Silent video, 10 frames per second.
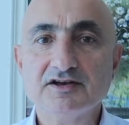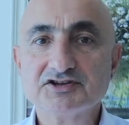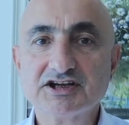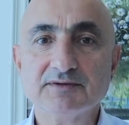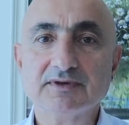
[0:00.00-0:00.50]

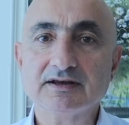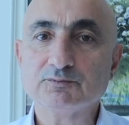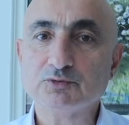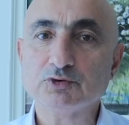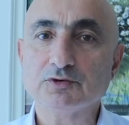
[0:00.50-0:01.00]

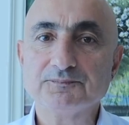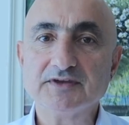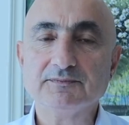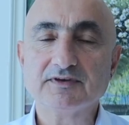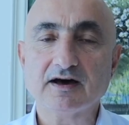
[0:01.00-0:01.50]
Şimdi bu
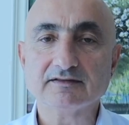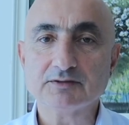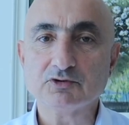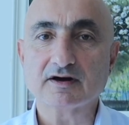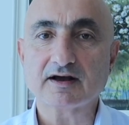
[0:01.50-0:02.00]

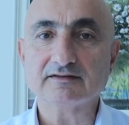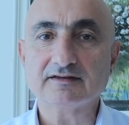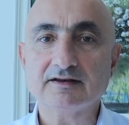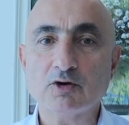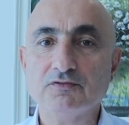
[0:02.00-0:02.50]
imkanla, bu
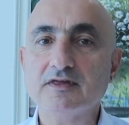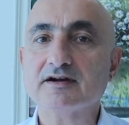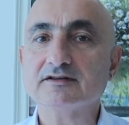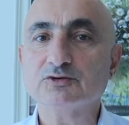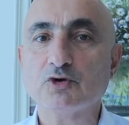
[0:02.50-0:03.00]
garantiyle
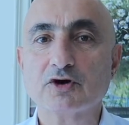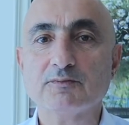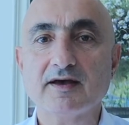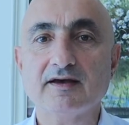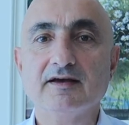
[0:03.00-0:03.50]
önlerini
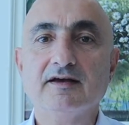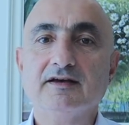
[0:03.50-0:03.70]
görme